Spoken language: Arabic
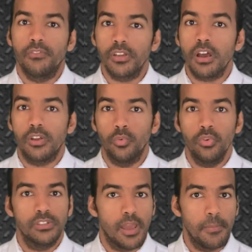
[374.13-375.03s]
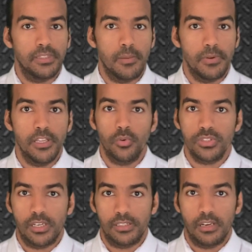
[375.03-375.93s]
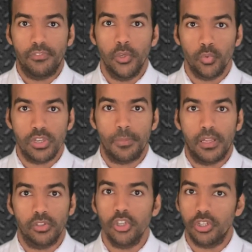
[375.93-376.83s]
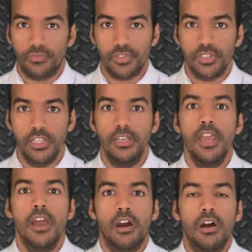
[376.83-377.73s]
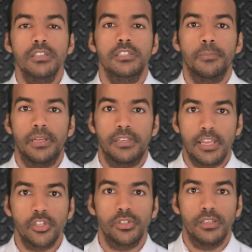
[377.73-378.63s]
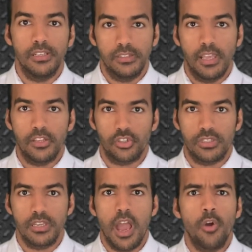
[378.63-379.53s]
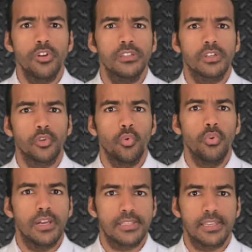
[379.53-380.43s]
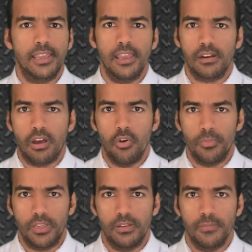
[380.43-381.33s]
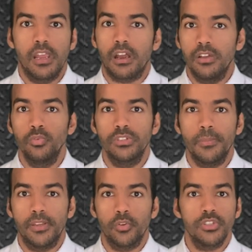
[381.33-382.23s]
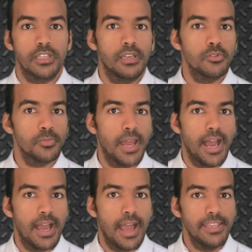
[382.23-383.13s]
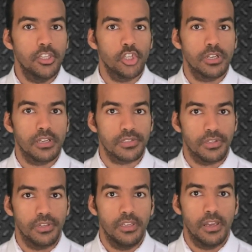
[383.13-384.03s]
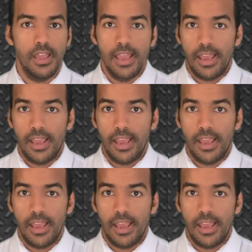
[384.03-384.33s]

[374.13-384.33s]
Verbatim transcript: في قانون تم تمريره سنة 2017 في الصين خاص بالناشونال انتليجنس أو نقدر نقول الذكاء القومي القانون ده بينص ان مش من حق اي شركه صينيه